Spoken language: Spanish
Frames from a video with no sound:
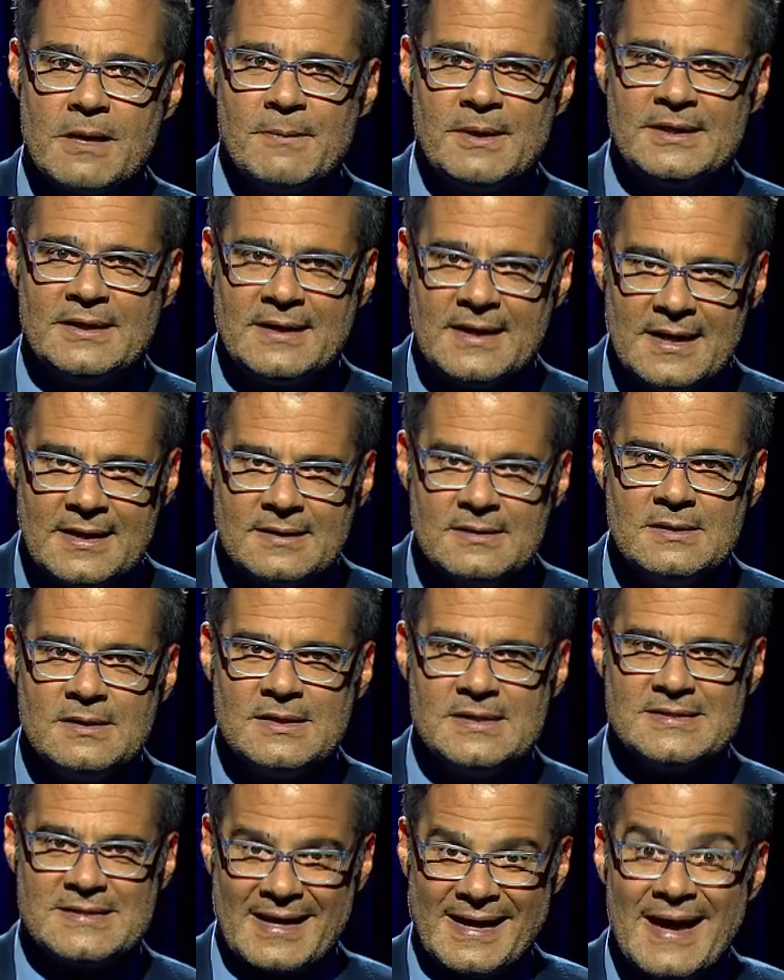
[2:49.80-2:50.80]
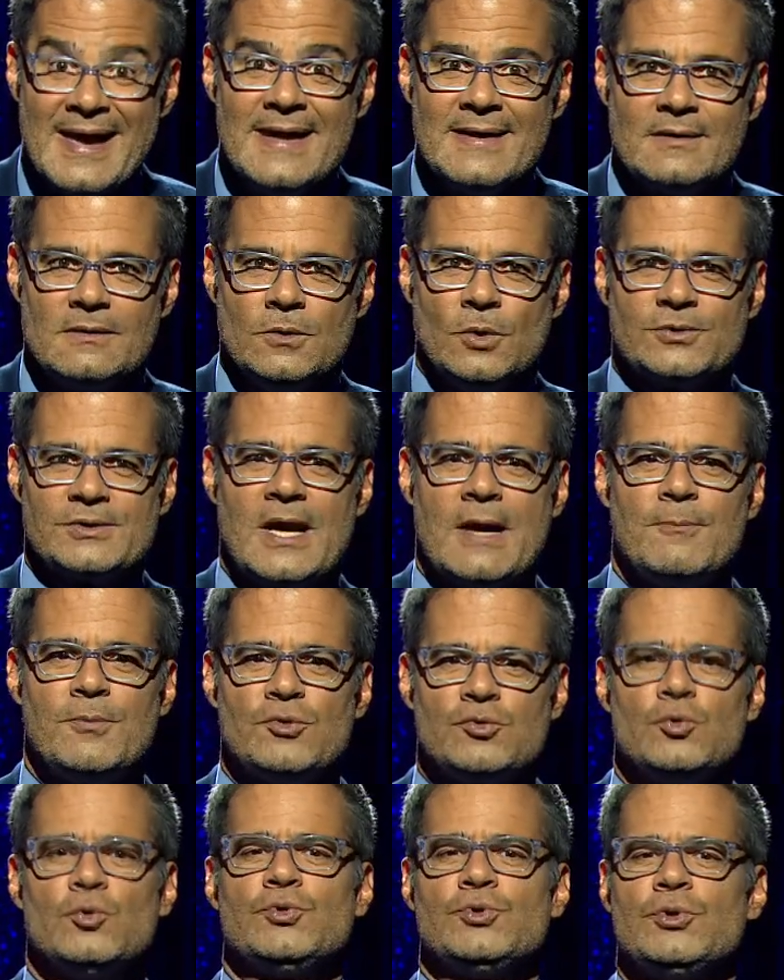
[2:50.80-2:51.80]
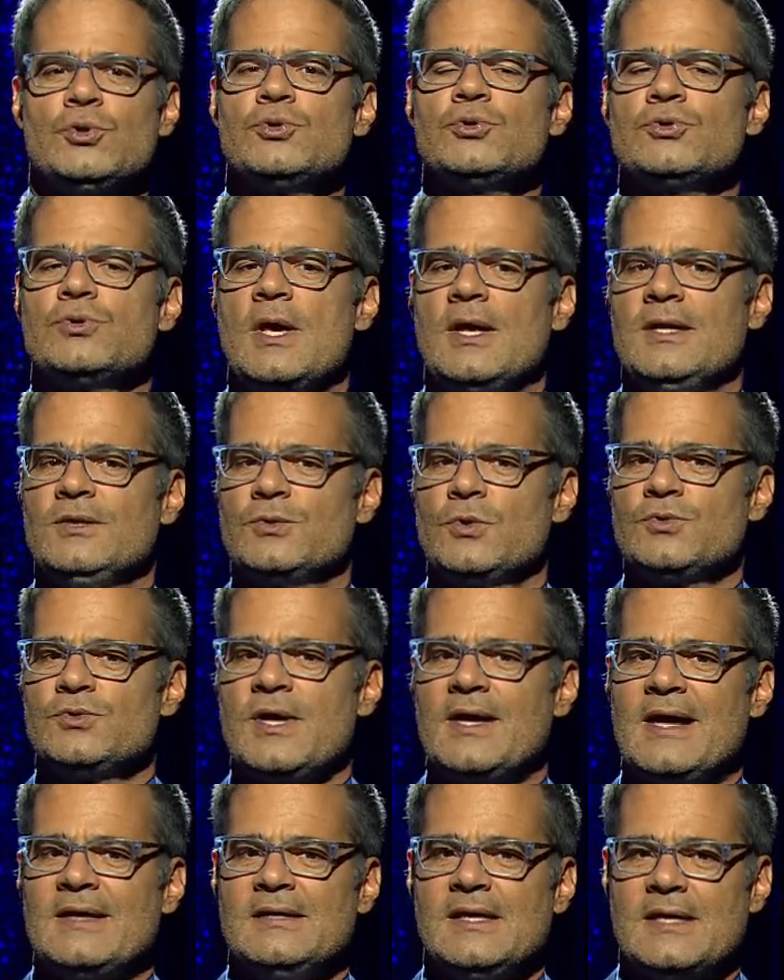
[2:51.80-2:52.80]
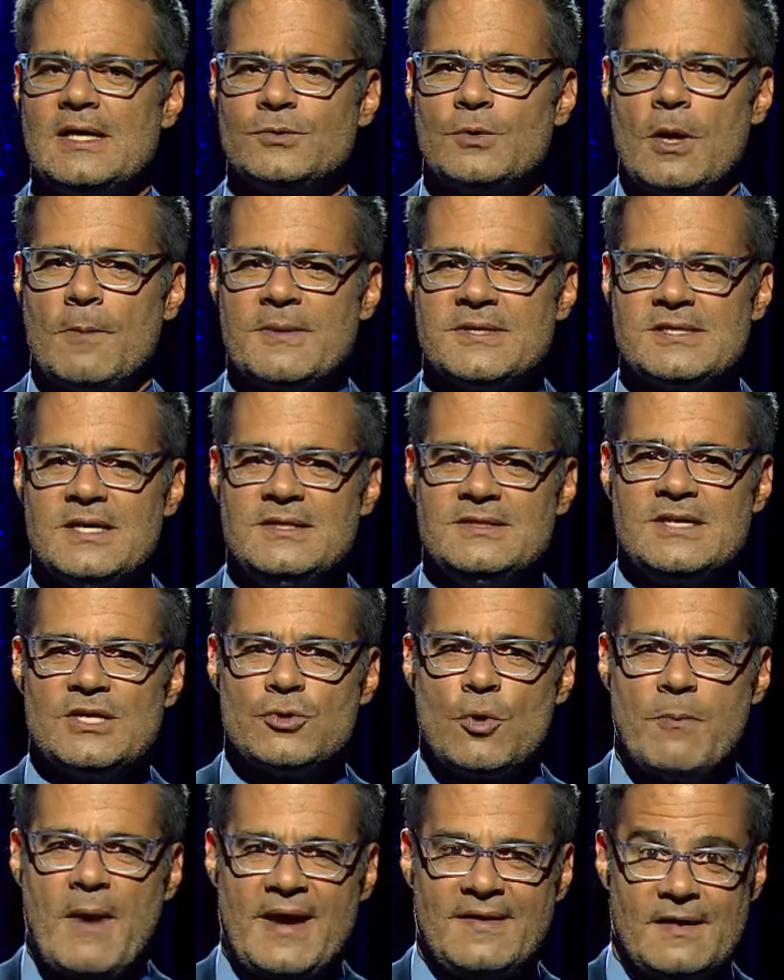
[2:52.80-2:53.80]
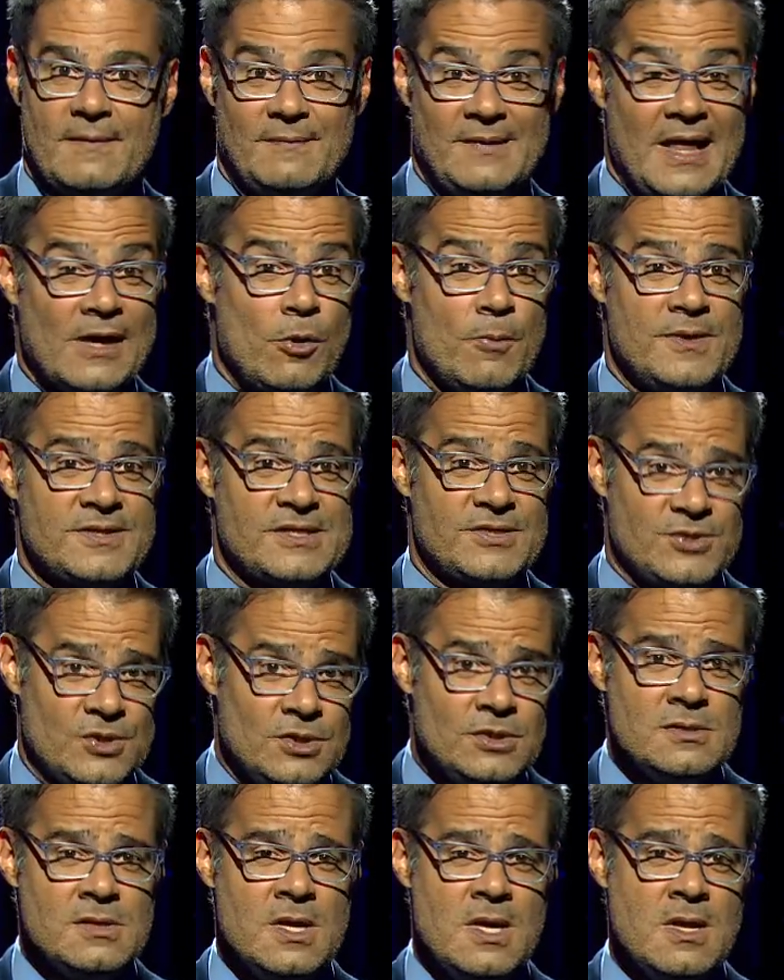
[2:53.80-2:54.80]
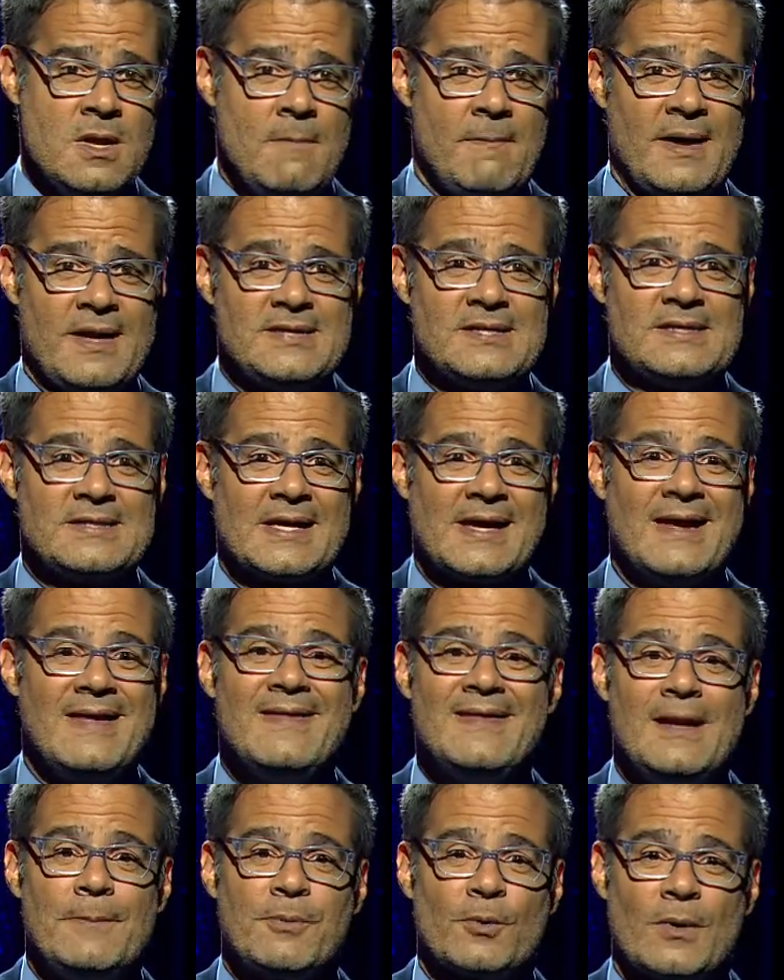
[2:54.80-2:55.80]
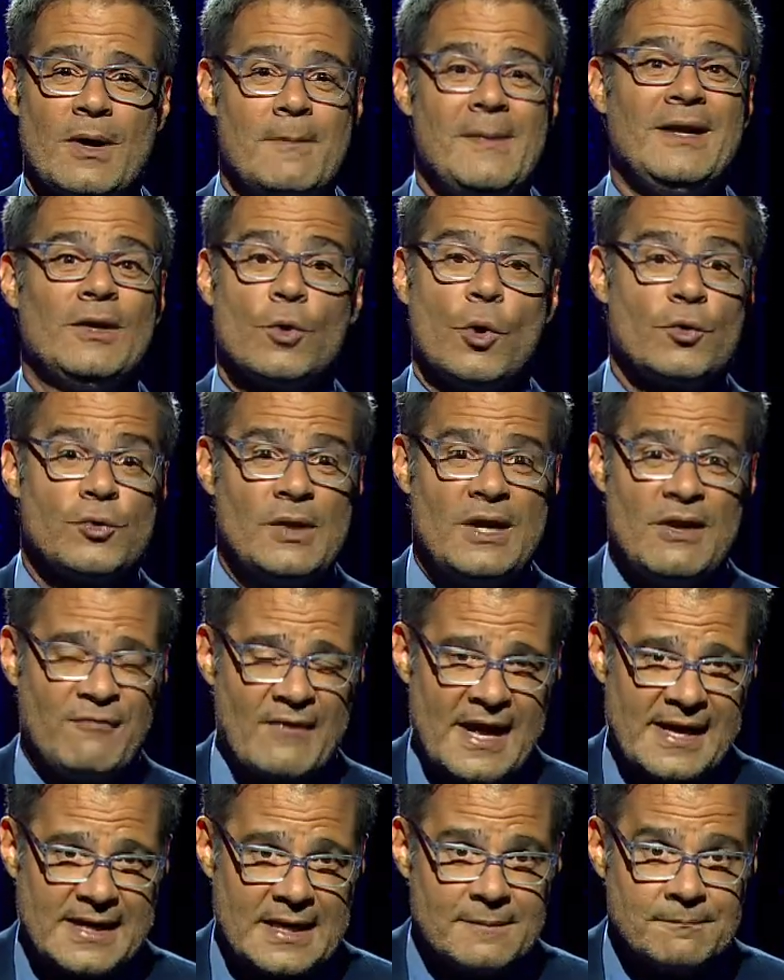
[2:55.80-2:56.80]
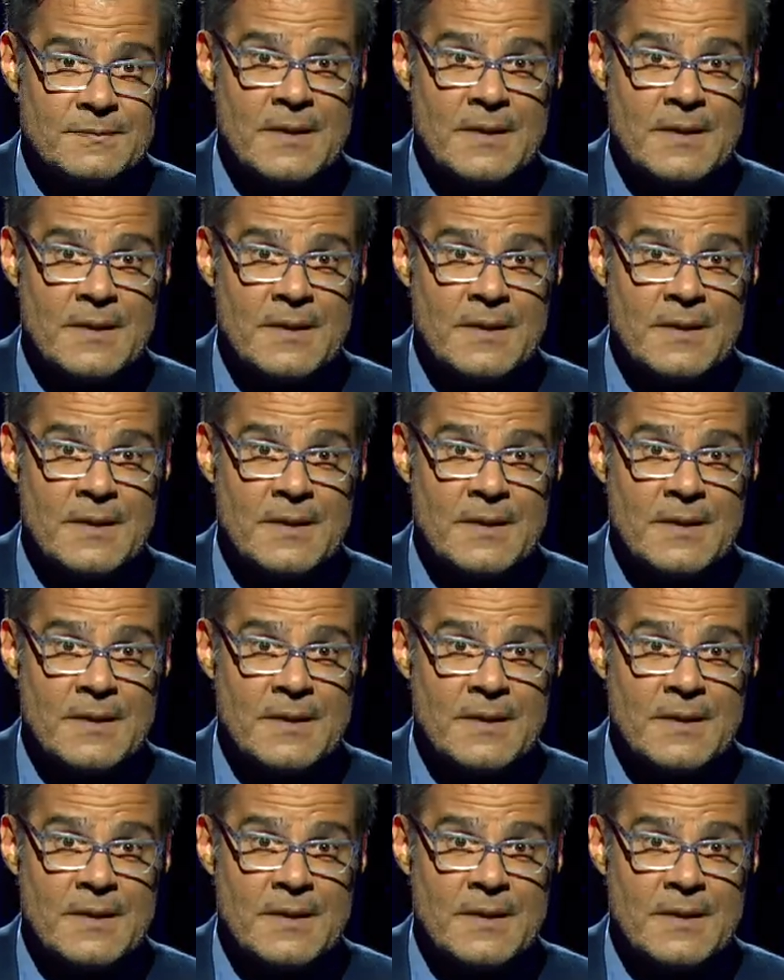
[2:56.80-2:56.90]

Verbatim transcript: investigar y sacar los trapos sucios al entonces candidato a la presidencia Joe Biden. La conversación parece sacada del programa El Gordo y la Flaca.